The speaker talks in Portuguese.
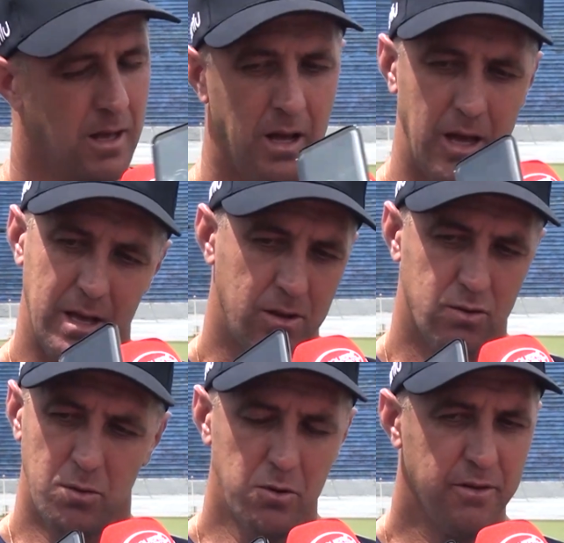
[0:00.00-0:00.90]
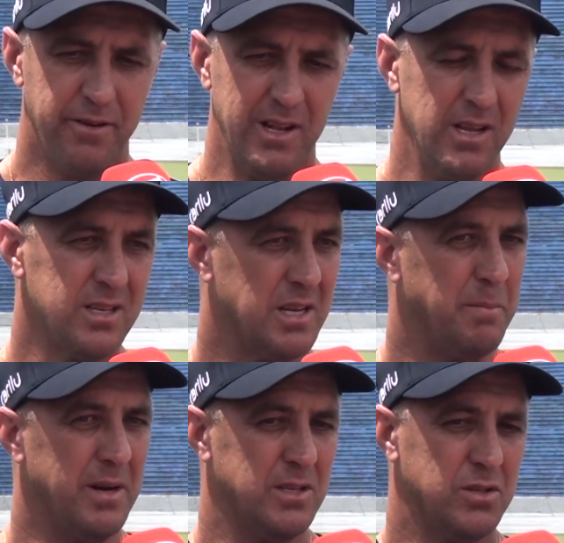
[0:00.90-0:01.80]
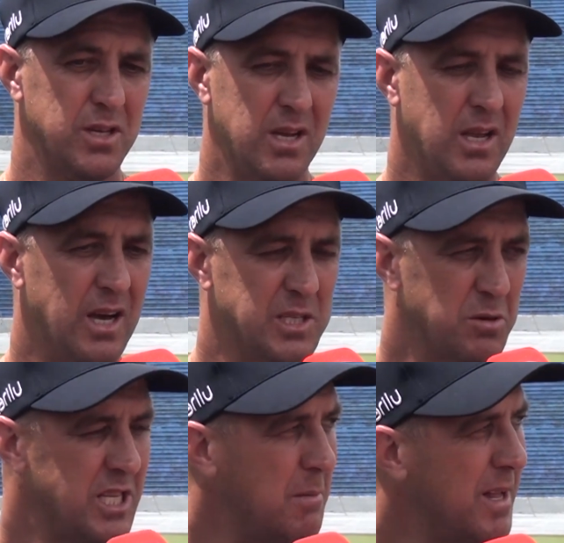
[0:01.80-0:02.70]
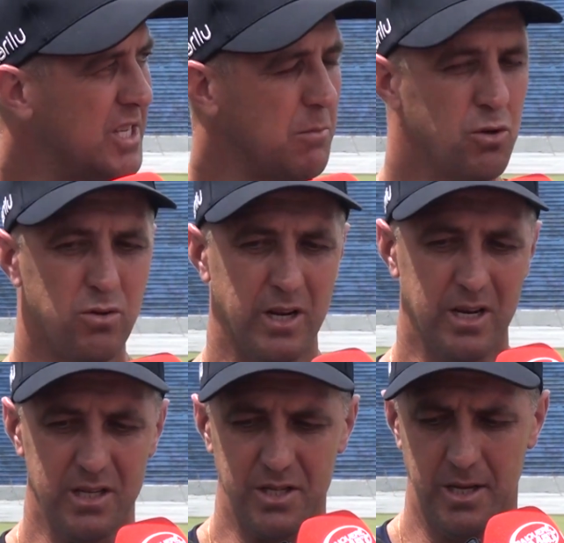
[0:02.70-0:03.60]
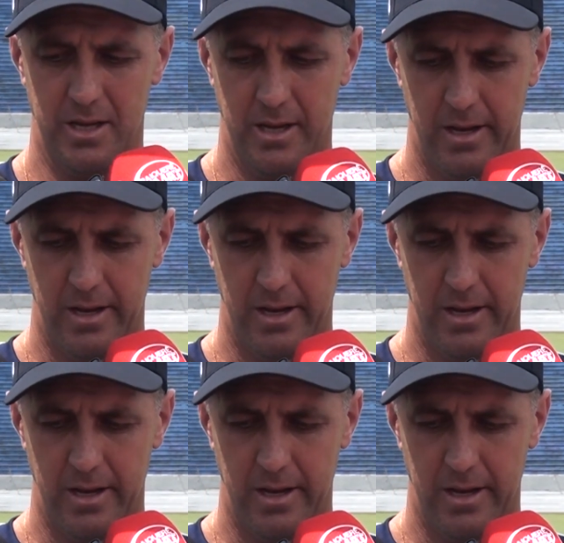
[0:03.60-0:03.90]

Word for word: Ah, eu estou muito feliz, rapaz. Eu sei que a responsabilidade é muito grande.